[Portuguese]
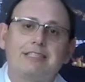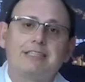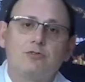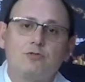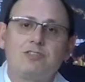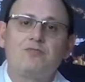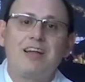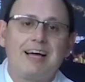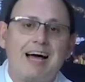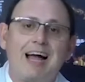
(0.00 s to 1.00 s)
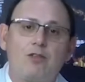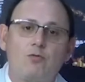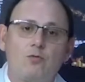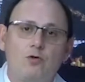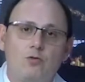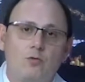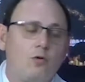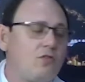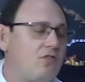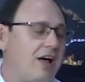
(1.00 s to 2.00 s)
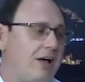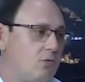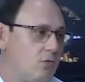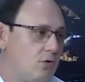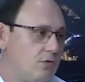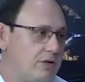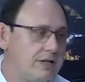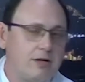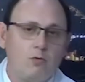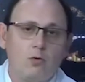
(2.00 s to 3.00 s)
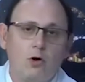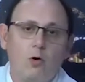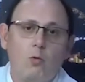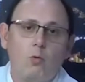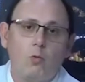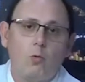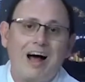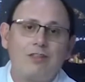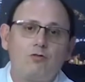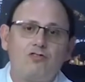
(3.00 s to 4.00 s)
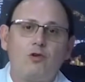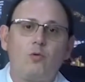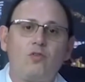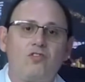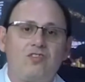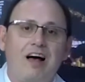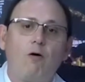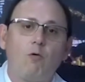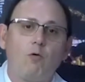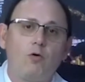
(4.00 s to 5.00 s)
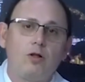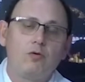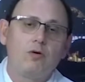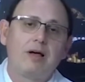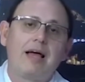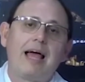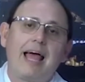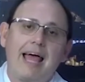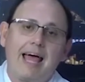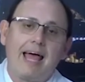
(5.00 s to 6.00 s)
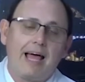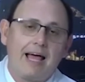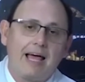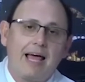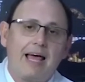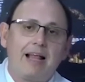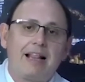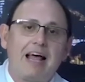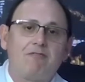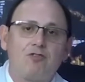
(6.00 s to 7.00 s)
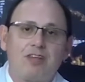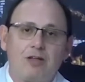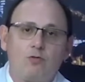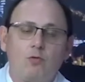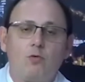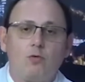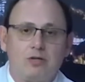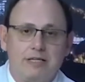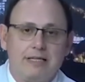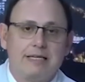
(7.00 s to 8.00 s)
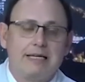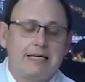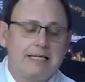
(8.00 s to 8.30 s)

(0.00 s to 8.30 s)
é, de, do esfregar no olho, coçar o olho. Então, o, o ato de coçar o olho é, é leva o ceratocone.